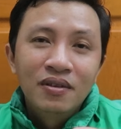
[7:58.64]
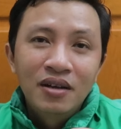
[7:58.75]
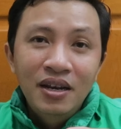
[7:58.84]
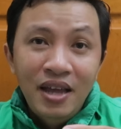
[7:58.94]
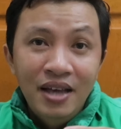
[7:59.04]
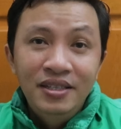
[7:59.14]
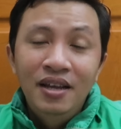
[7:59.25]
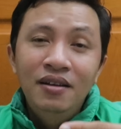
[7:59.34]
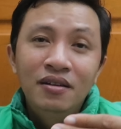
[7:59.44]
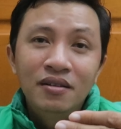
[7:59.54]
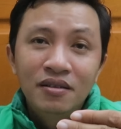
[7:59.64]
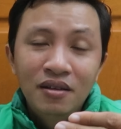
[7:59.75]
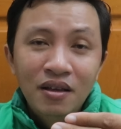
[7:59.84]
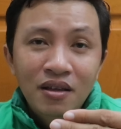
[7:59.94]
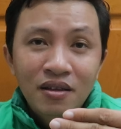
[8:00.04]
khách hàng sẽ
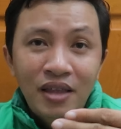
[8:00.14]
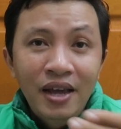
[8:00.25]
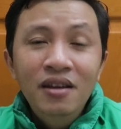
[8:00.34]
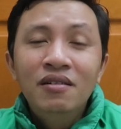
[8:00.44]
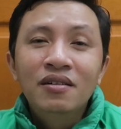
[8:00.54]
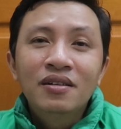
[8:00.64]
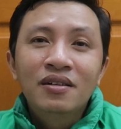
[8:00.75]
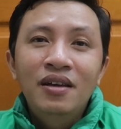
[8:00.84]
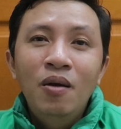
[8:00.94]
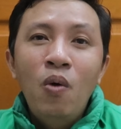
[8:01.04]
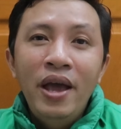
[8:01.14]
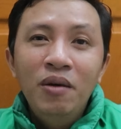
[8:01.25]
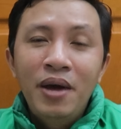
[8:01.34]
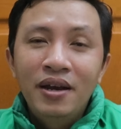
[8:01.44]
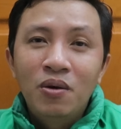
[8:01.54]
thấy được cái quán
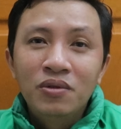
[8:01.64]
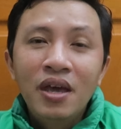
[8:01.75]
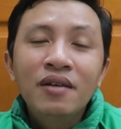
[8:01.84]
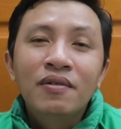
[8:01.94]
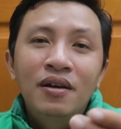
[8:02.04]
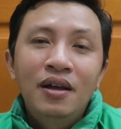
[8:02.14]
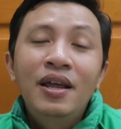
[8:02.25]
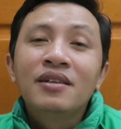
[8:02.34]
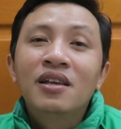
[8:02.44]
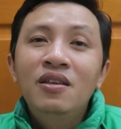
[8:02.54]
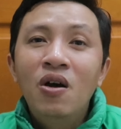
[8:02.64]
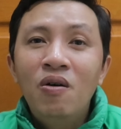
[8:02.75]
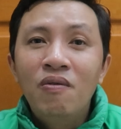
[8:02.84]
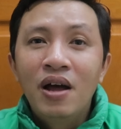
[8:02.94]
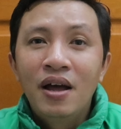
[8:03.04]
của bạn đầu tiên, khách hàng sẽ
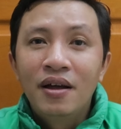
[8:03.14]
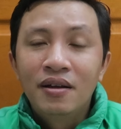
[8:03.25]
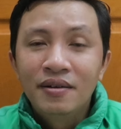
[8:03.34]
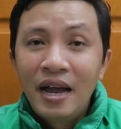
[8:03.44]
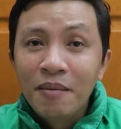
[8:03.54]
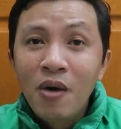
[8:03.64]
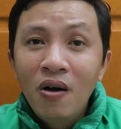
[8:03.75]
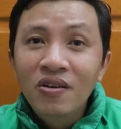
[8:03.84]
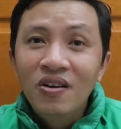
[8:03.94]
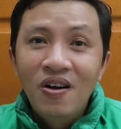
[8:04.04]
vô và đặt món,